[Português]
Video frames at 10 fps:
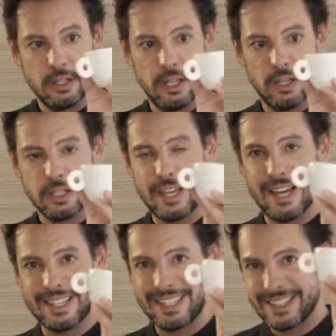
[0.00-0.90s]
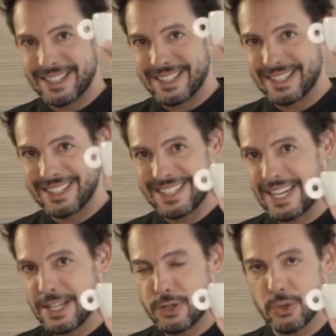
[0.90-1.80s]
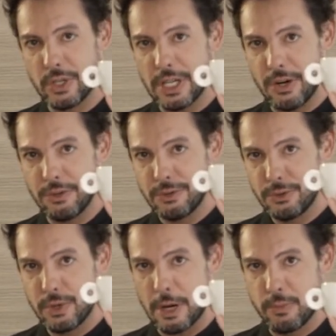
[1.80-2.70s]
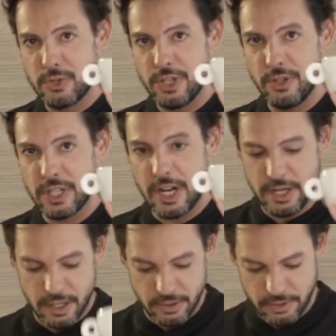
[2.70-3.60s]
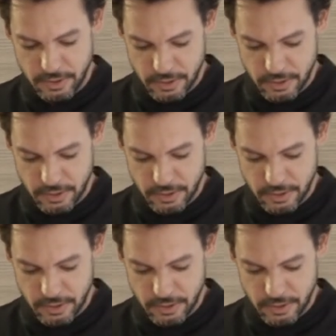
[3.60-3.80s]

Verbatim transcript: né? que é a tradicional do cappuccino italiano.